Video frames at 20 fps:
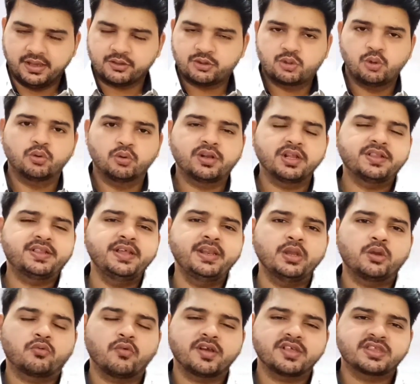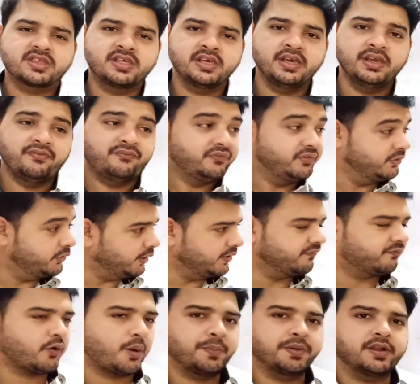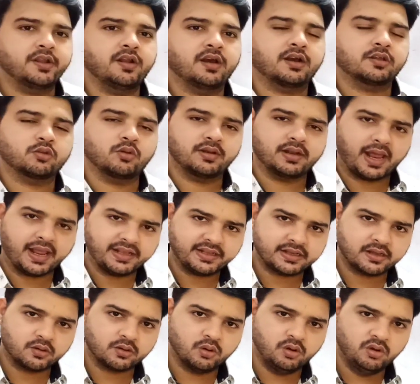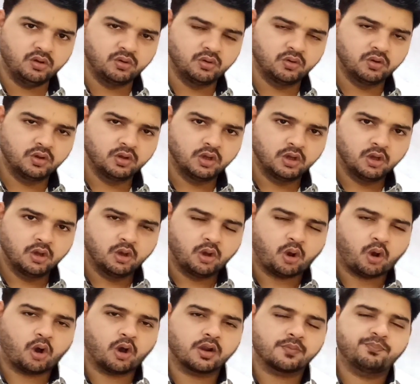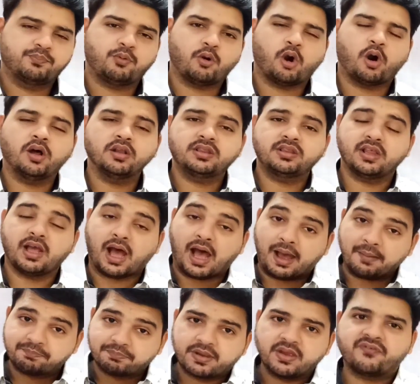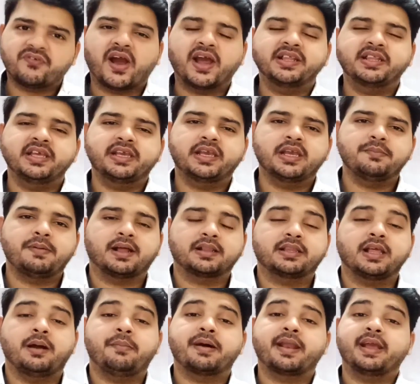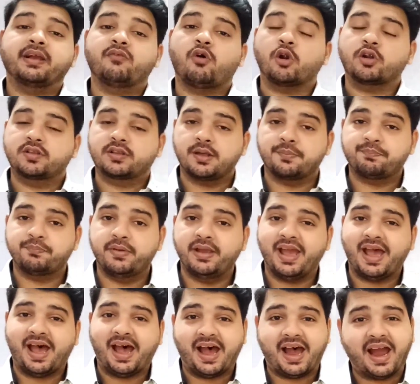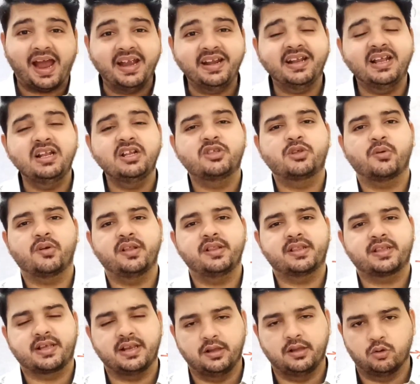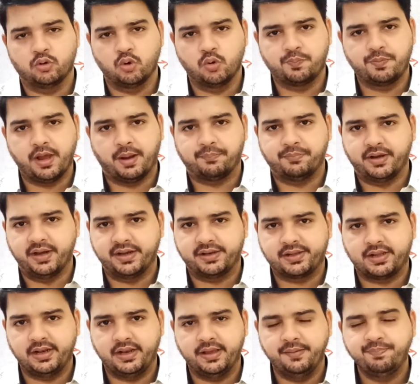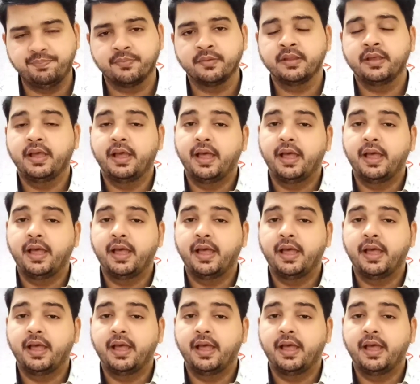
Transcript: एक छोटी सी रिक्वेस्ट है वीडियो इन्फॉर्मेटिव लगा तो लाइक करो और बहुत आपके फायदे की बात है हमारा एक व्हाट्सअप में आइडल स्टूडेंट्स के लिए ग्रुप है अपडेट के लिए